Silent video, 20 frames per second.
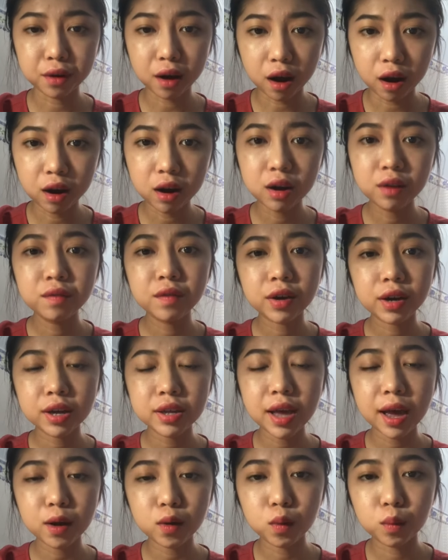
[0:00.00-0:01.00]
rõ hơn về cái
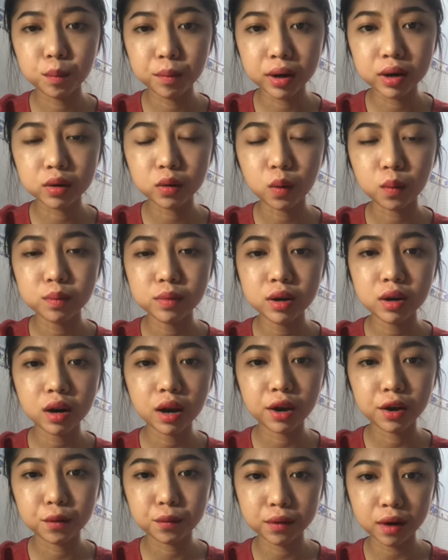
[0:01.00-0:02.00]
da của mình cũng như
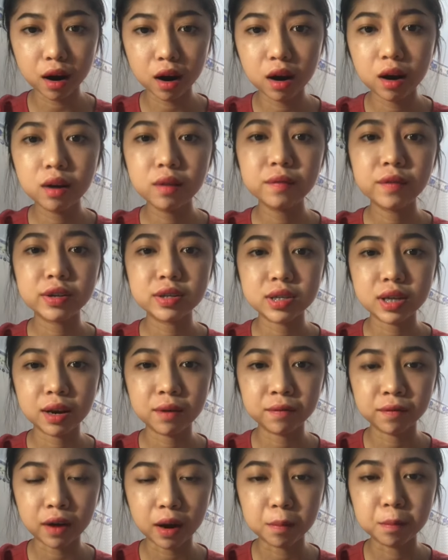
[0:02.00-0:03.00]
là hiểu rõ hơn về
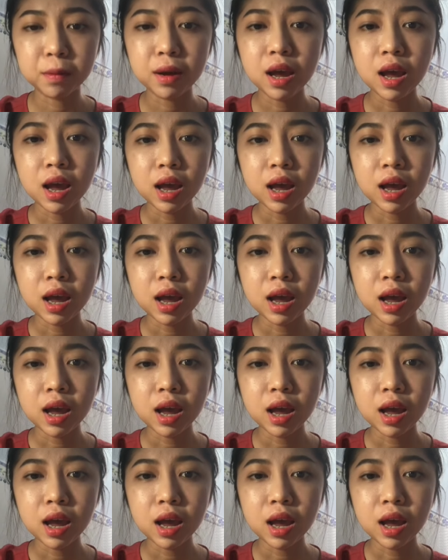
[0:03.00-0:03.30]
sản phẩm